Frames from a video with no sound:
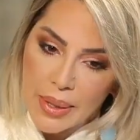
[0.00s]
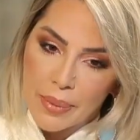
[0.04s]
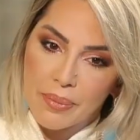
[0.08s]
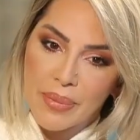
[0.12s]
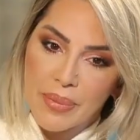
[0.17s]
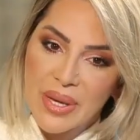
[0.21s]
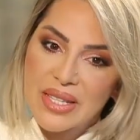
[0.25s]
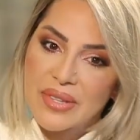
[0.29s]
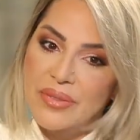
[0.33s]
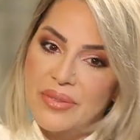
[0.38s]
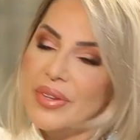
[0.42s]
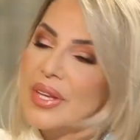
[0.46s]

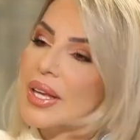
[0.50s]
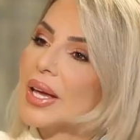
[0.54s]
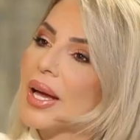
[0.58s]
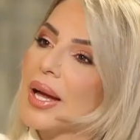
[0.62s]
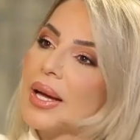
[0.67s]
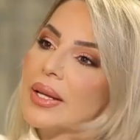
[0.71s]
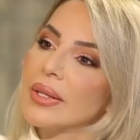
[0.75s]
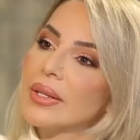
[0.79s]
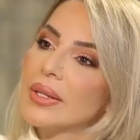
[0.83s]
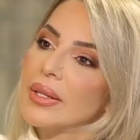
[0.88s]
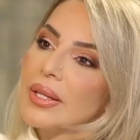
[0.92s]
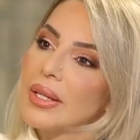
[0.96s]
بس في
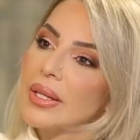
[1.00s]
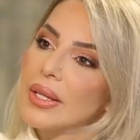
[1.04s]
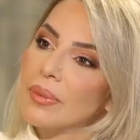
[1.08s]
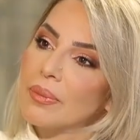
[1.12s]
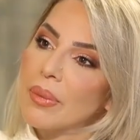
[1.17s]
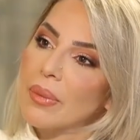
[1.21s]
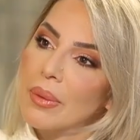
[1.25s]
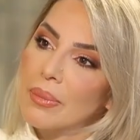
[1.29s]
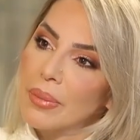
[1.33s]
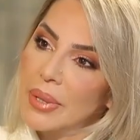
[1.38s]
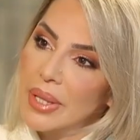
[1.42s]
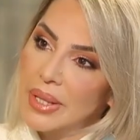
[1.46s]
عندي
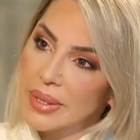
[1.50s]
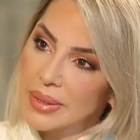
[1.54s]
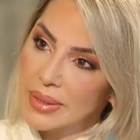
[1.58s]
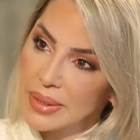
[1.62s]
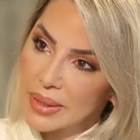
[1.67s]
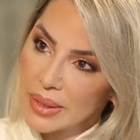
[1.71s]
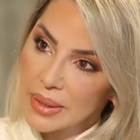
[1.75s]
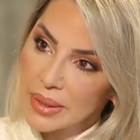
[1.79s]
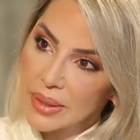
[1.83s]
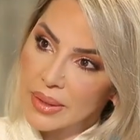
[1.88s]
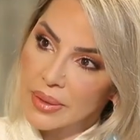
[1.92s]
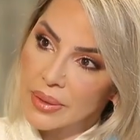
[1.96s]

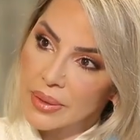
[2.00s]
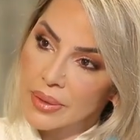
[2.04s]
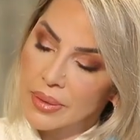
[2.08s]
مبادئ